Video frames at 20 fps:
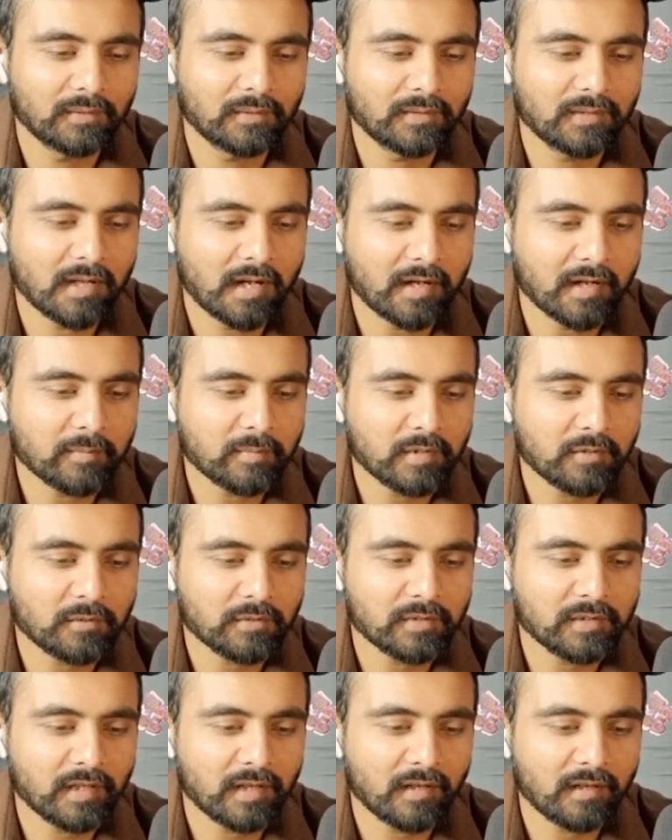गाड़ी पर कुछ
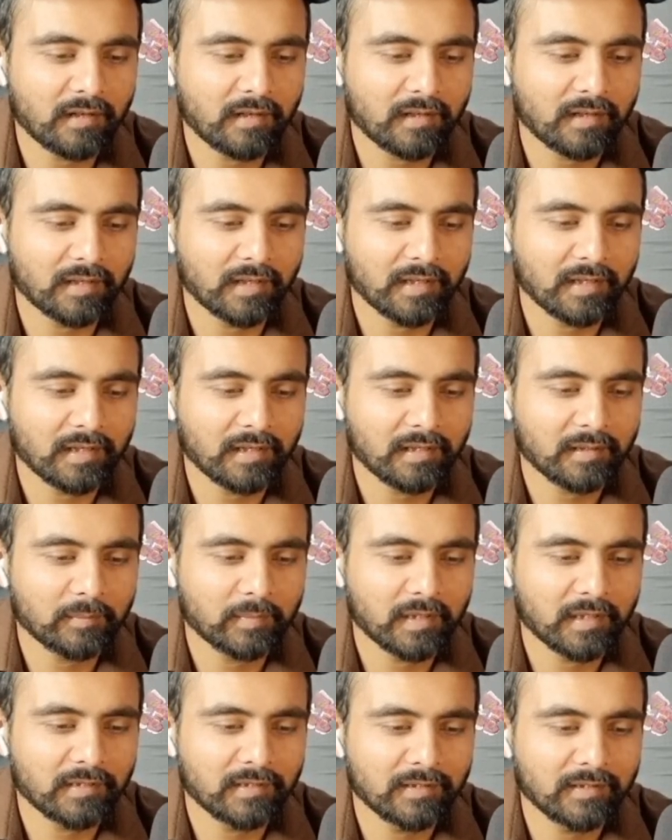डाल रखा है आगे
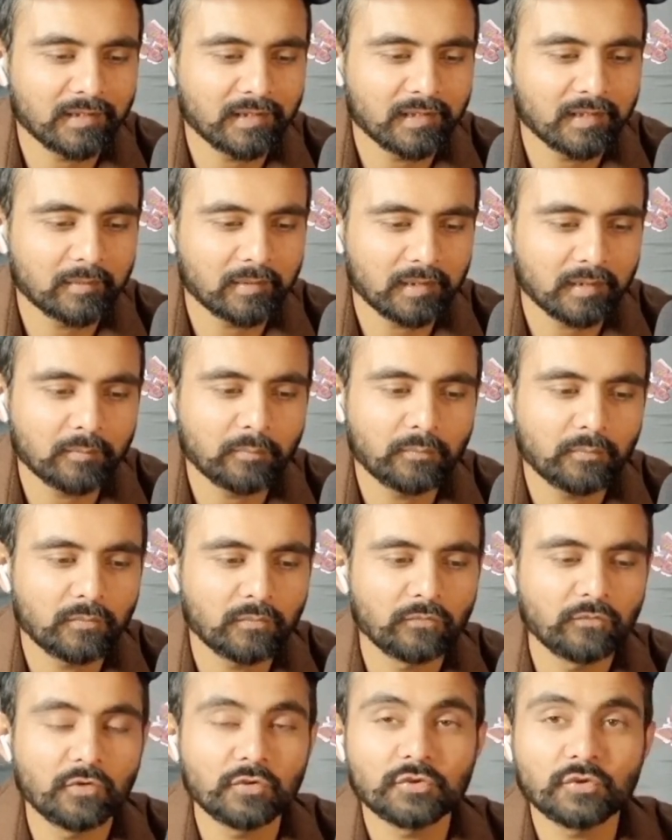बैठने के लिए मतलब
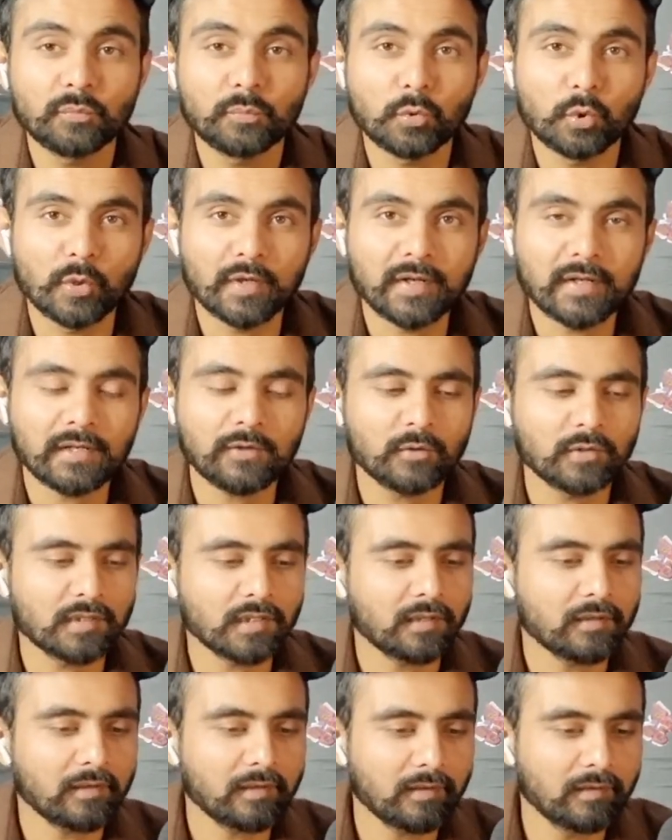वो जो बोनेट होता
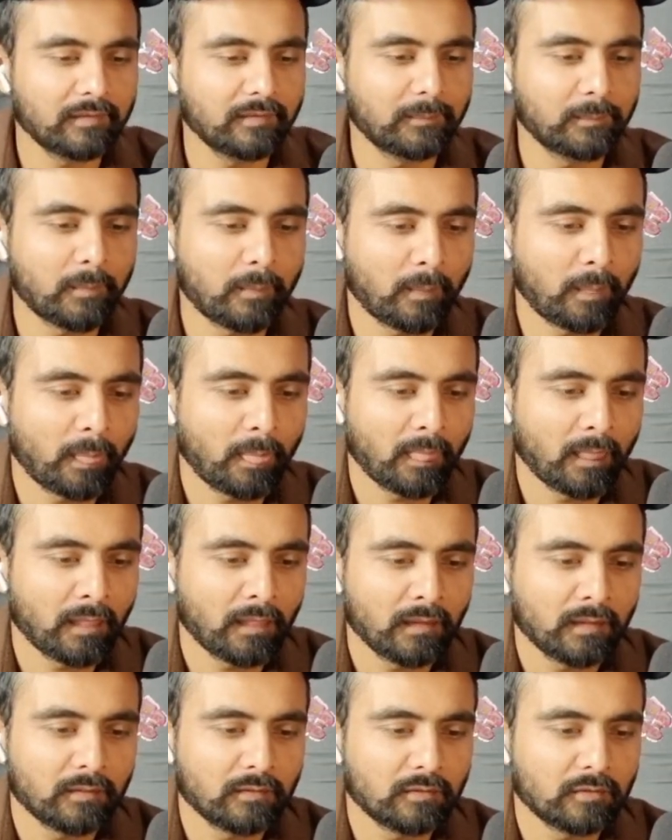
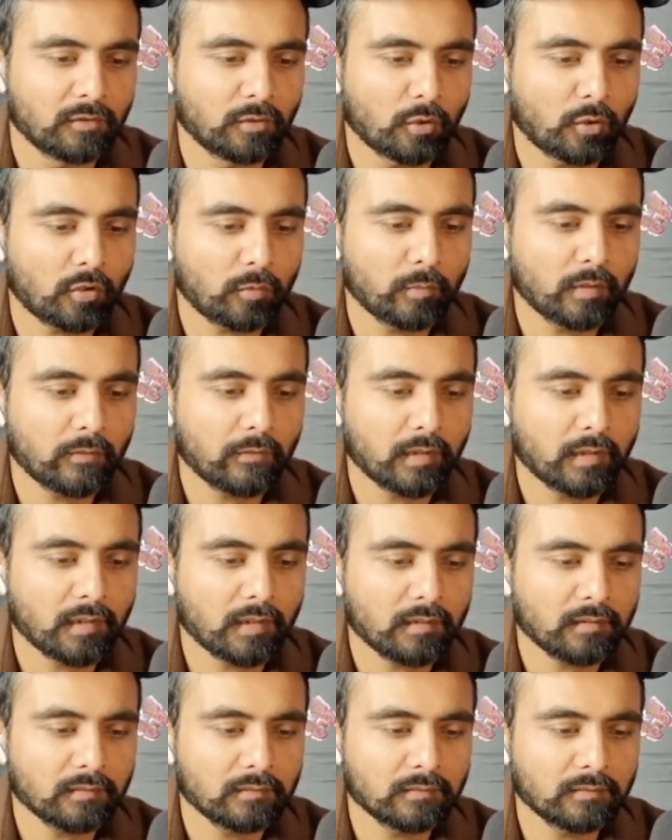है नॉर्मल वाला
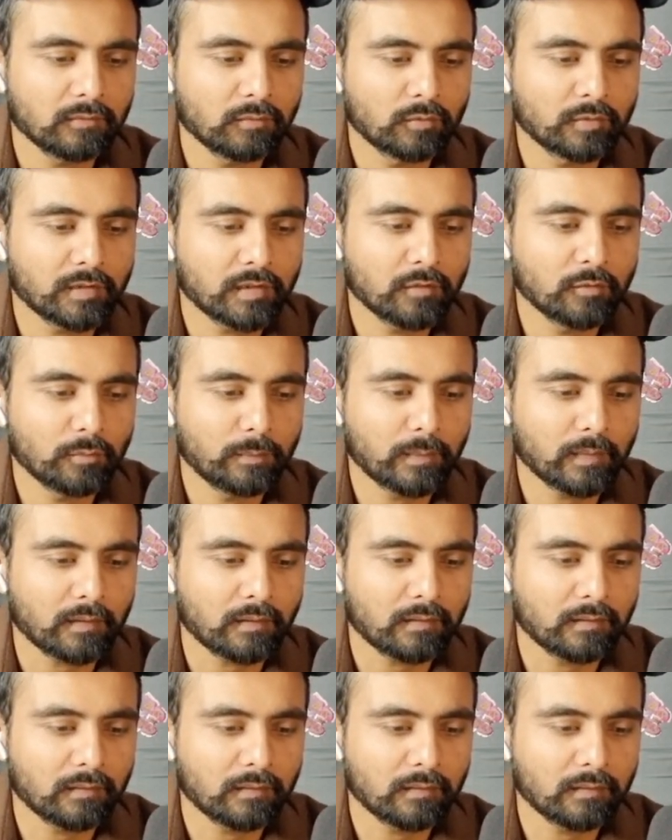उसके ऊपर